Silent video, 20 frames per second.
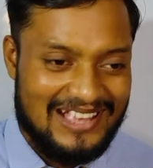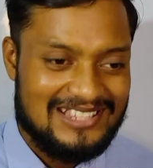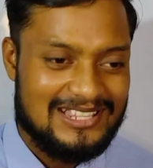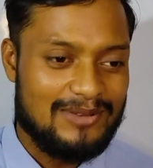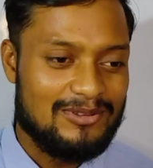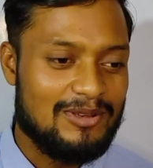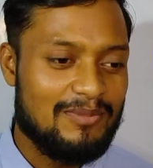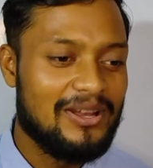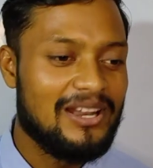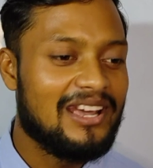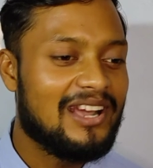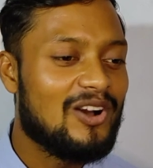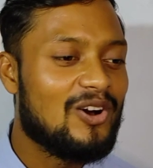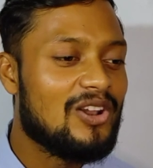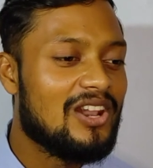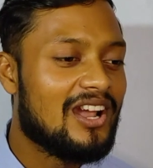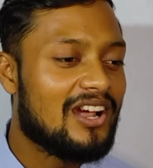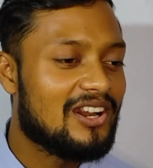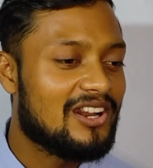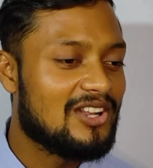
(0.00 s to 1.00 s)
सबसे पहले
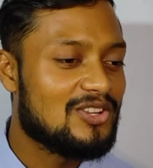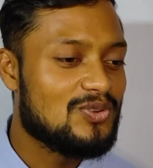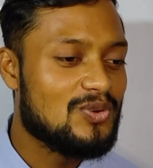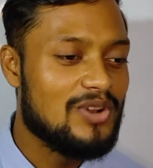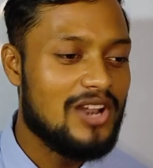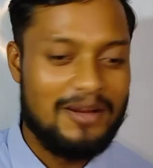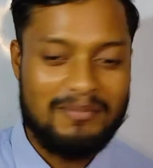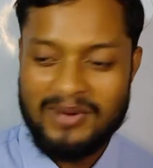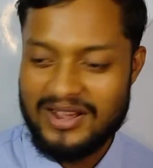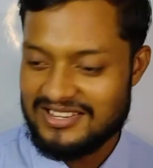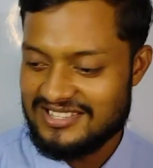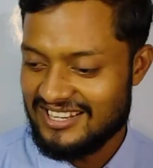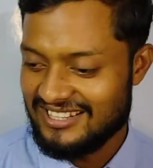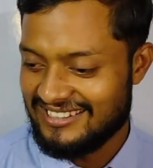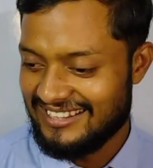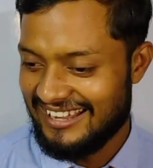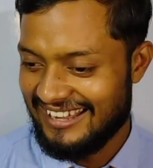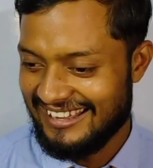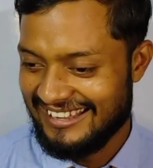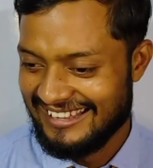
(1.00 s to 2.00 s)
कौन रसगुल्ला पास
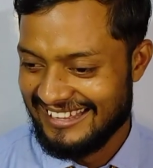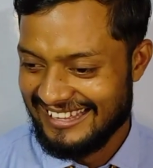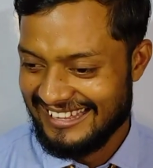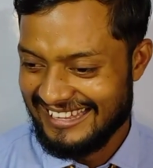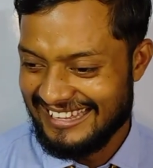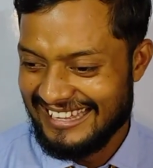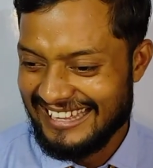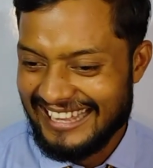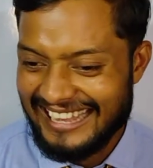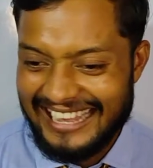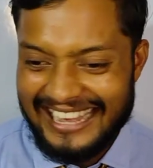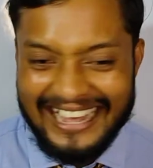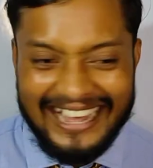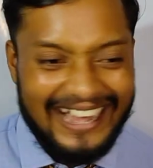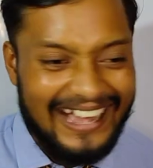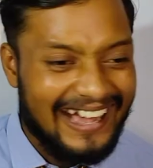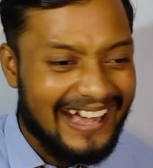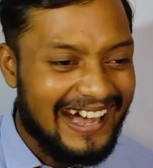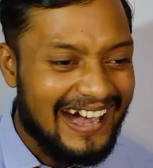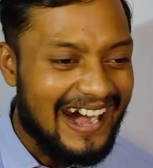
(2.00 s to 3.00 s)
जाता
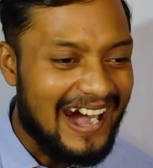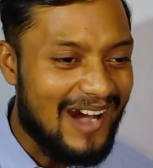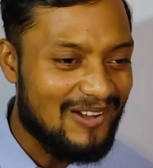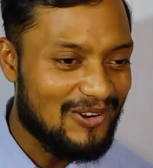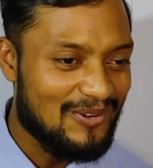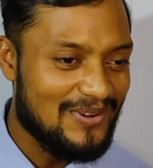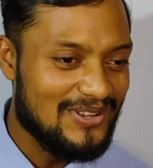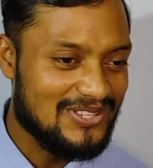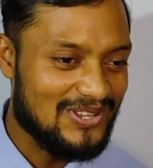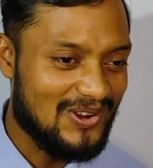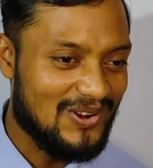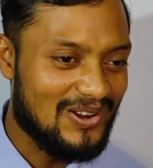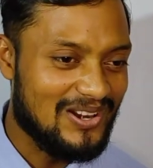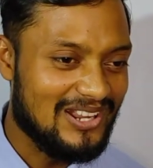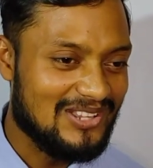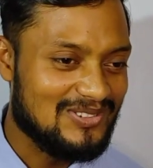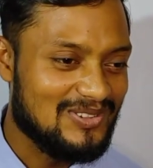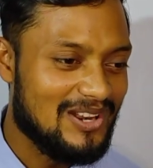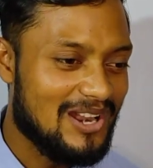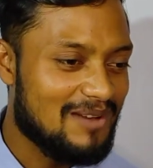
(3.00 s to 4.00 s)
है ऑल लोगों से कौन
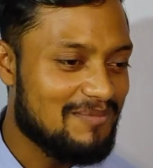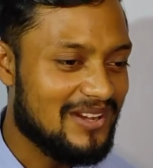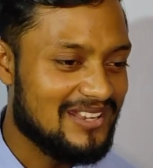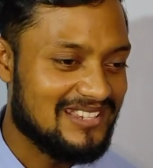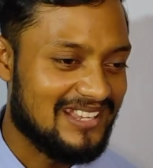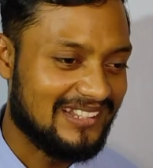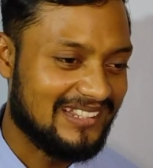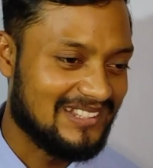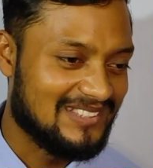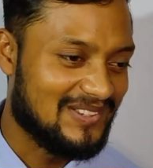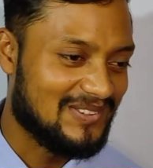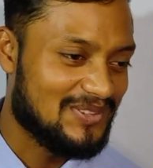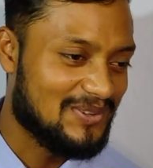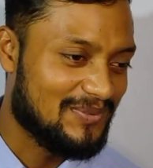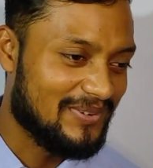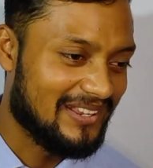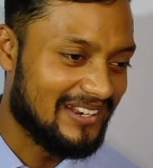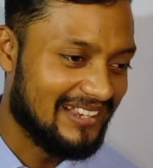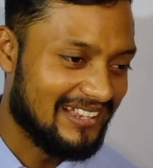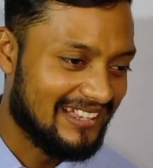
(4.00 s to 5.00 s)
रसगुल्ला पास जाता है सबसे
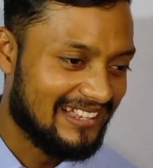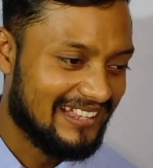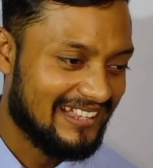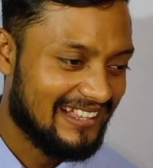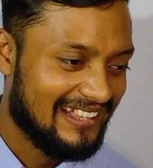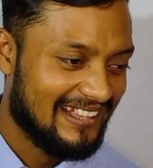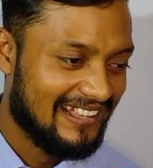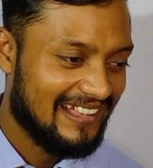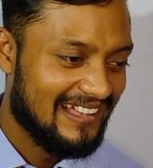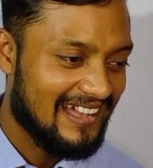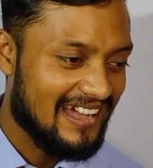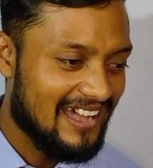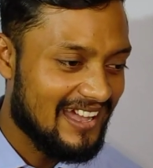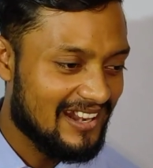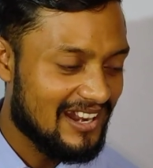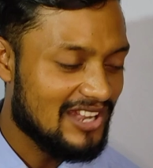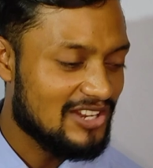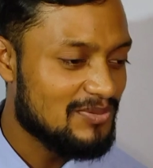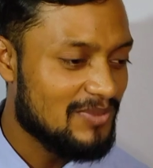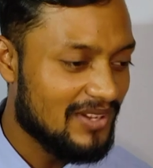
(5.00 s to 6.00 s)
पहले आया
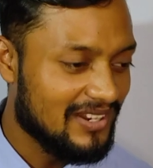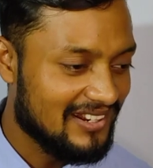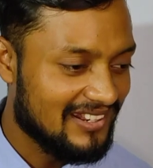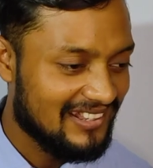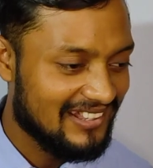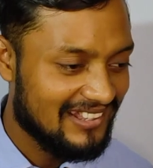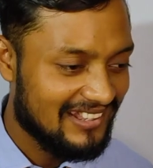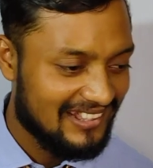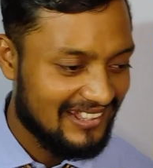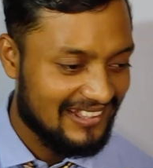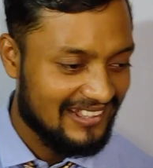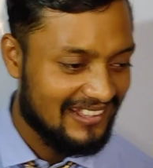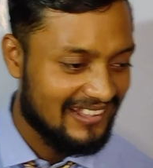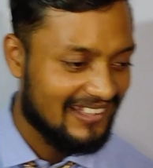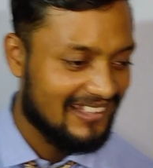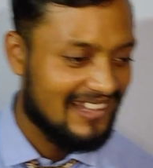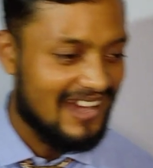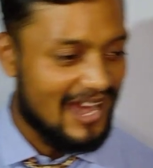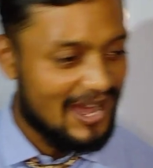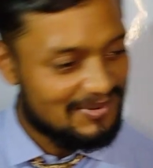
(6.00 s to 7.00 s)
राजकुमार
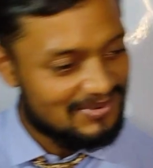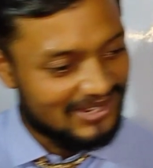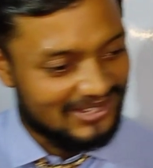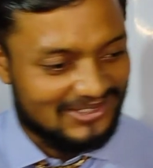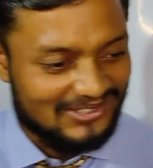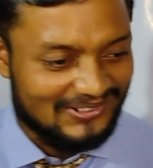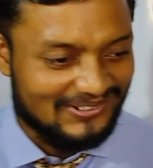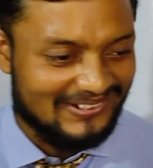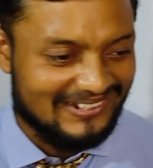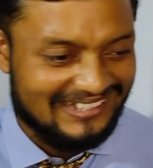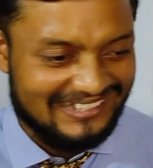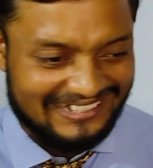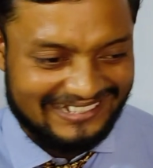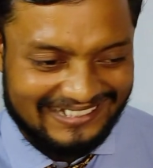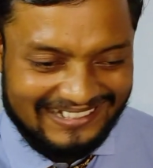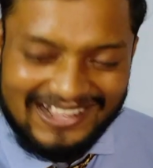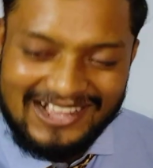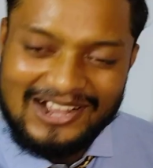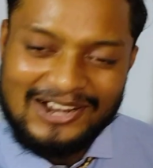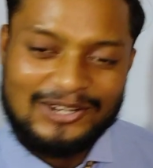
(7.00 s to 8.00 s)
यस आप जाते हो
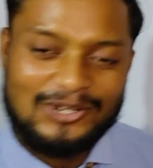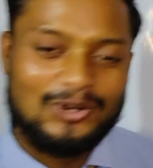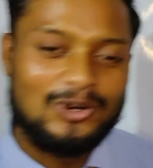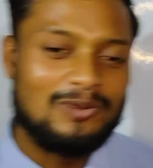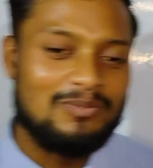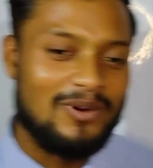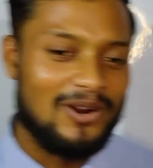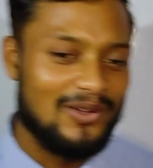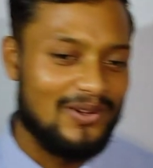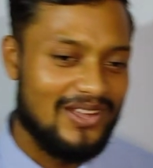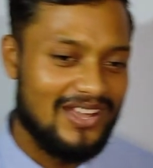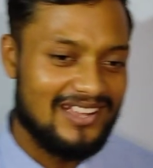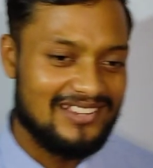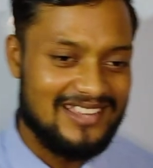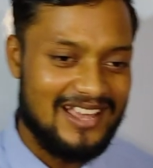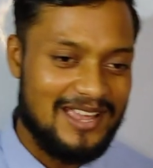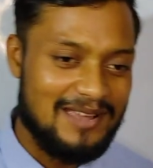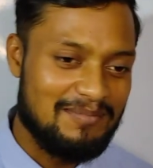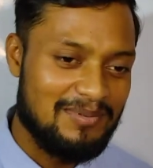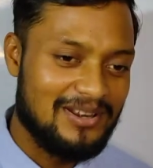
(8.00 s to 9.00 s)
टूट पड़ो यार
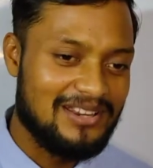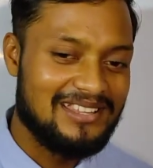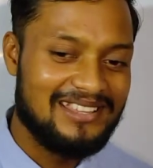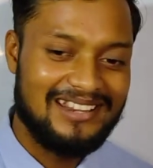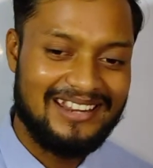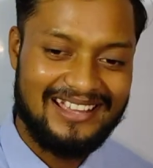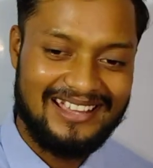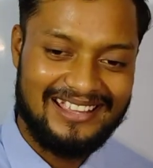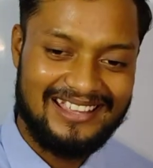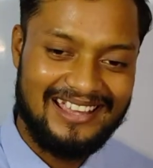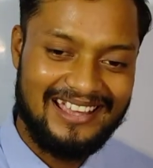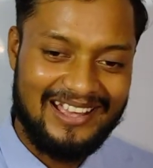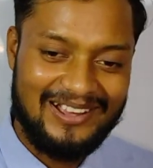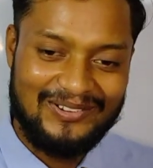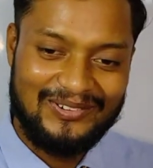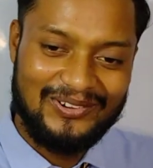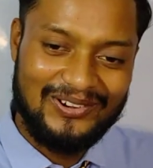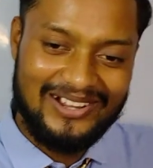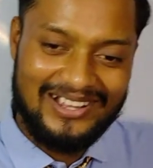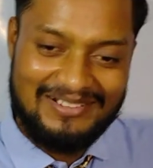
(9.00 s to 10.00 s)
शाही पनीर है ये है
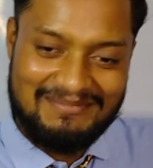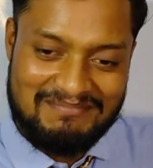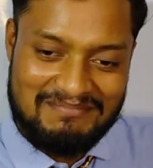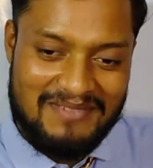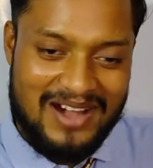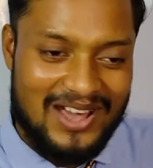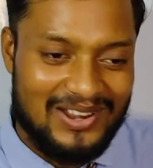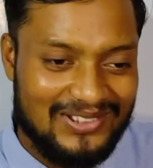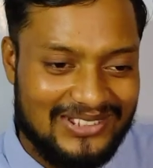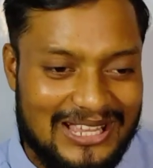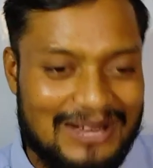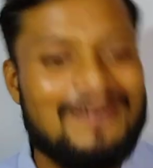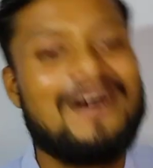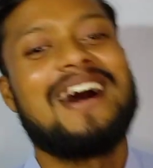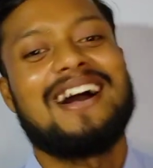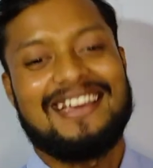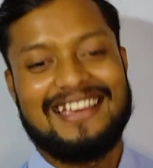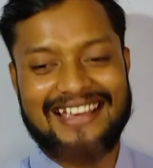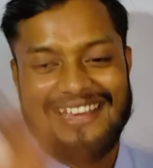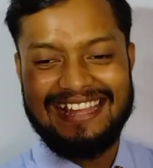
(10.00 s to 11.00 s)
वो है मारो
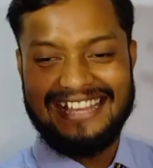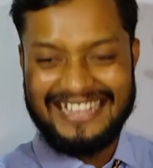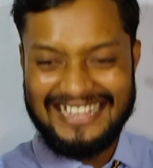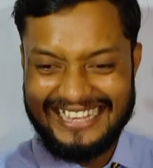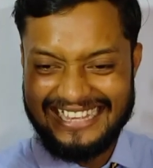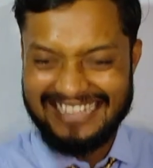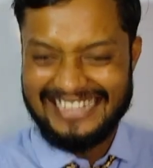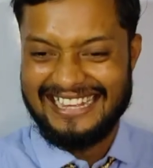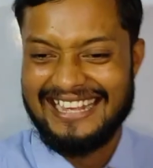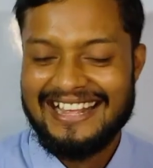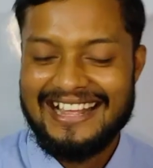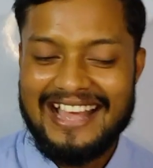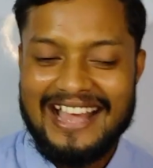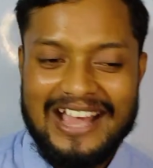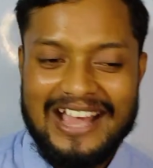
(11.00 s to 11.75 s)
दबा के